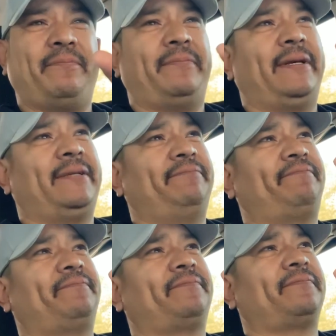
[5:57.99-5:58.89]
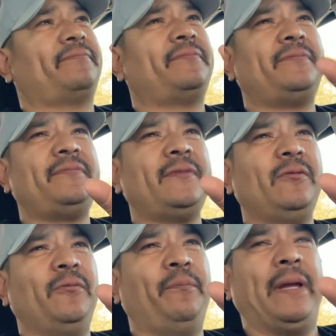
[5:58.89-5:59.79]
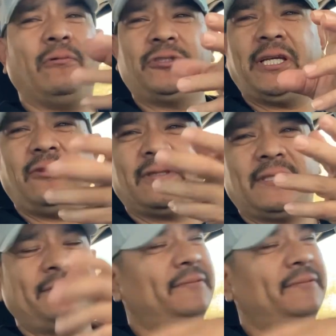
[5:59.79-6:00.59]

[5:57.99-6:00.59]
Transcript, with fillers: eh, un peluchito así.